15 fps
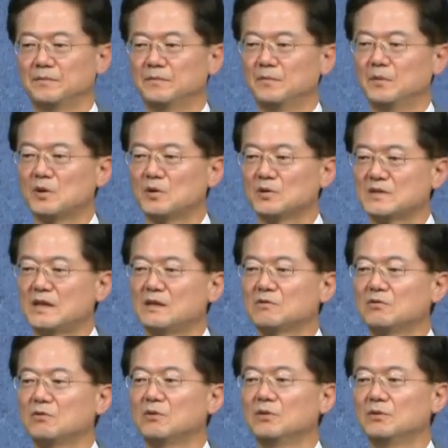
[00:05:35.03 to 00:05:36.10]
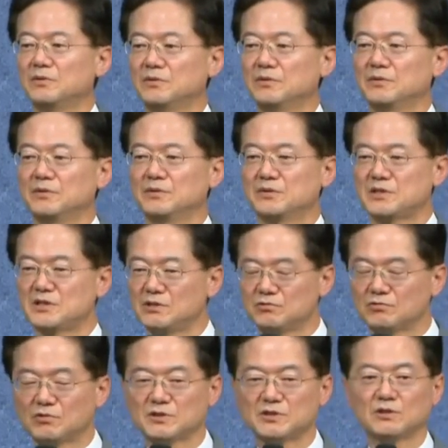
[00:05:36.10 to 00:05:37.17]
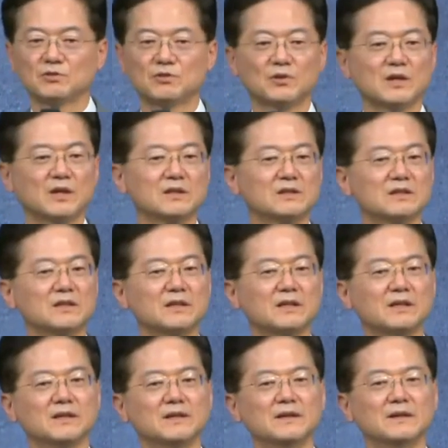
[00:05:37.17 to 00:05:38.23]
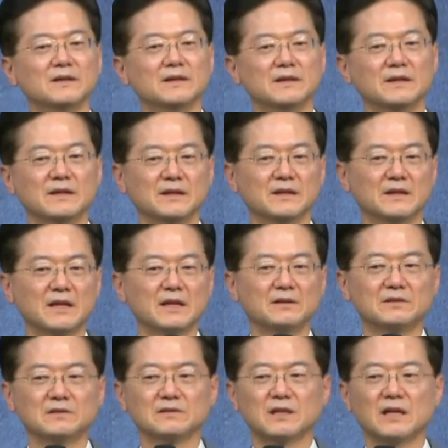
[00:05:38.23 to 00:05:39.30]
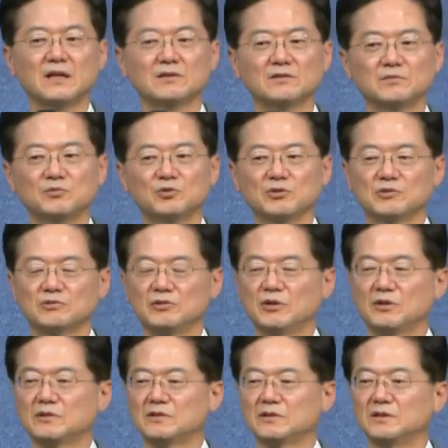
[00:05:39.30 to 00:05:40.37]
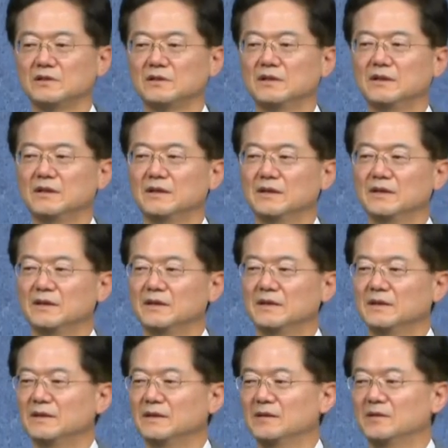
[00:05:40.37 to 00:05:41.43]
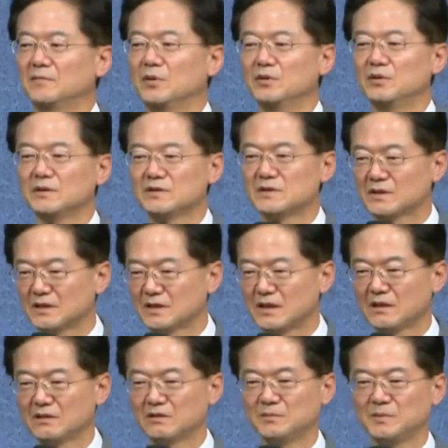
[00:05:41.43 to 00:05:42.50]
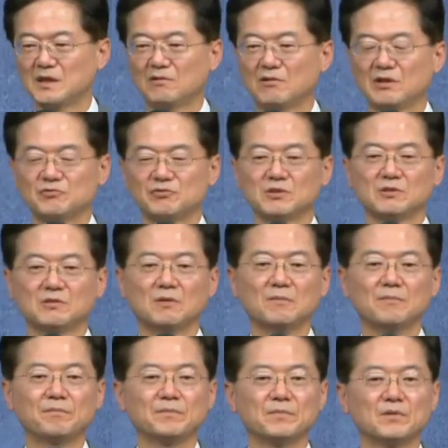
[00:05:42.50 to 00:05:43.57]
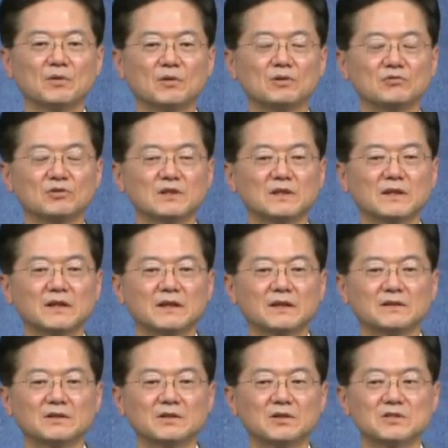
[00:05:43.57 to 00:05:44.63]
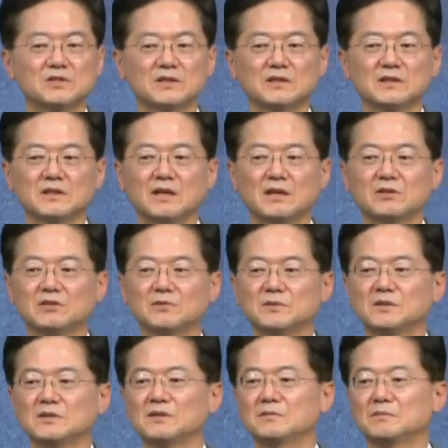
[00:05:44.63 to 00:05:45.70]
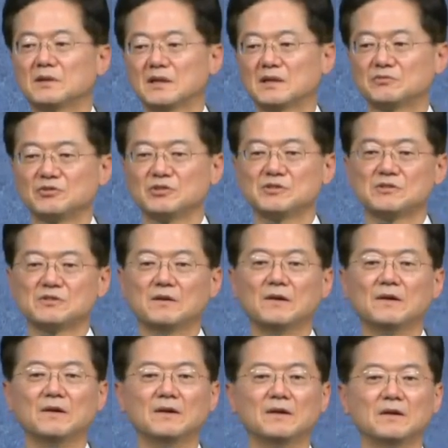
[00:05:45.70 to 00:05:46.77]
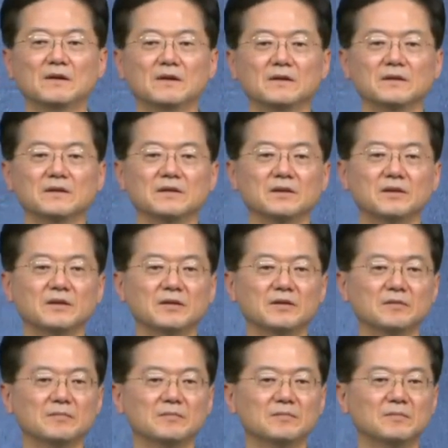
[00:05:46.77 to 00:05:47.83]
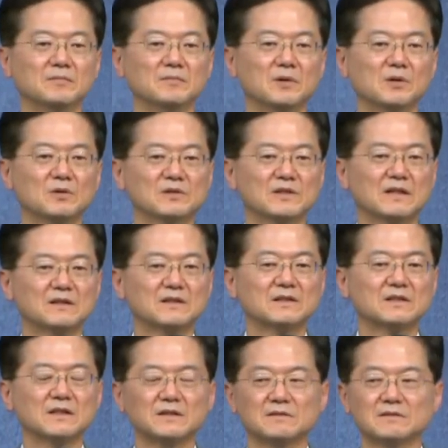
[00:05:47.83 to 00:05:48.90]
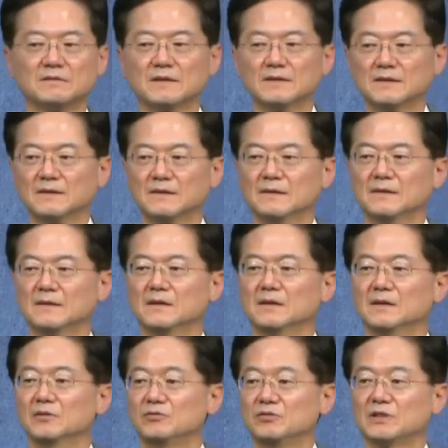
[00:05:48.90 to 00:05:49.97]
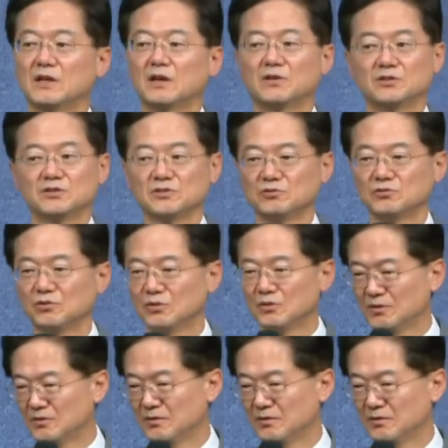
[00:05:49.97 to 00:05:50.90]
먹고 살고 어, 치우고 정돈하는 일에 게으른 게으름도 있고요. 그건 어, 본능적인 게으름이라고 할 수 있고 오늘 우리들에게는 영적인 게으름을 말할 수 있죠. 예, 먹고 사는 일에는 우리가 어느 정도